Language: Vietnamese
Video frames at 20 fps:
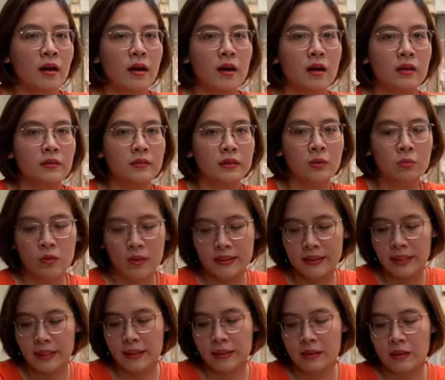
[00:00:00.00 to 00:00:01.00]
uh, trong quá
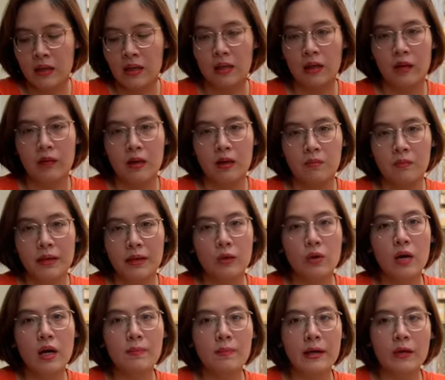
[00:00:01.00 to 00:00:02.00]
trình uh, mình
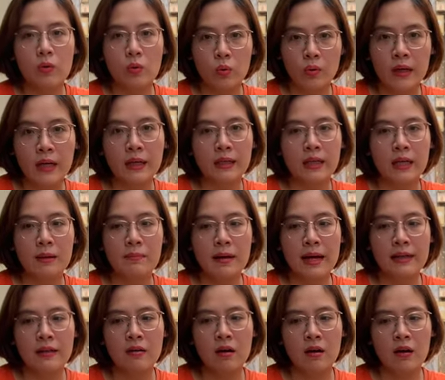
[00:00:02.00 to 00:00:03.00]
nuôi các bé cún ấy thì các
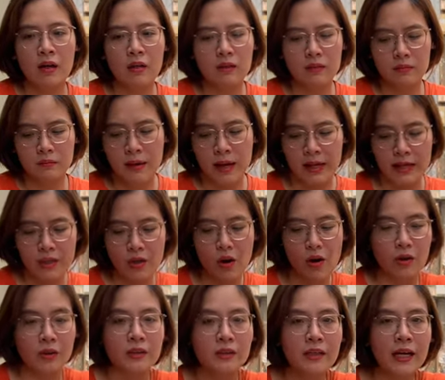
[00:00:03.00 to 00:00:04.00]
bé thường là bạn ấy
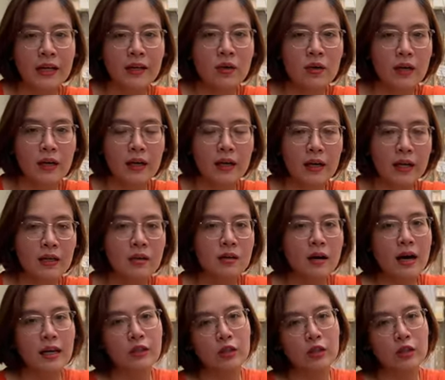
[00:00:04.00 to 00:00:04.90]
nhỏ như này thôi, đây là cái lượng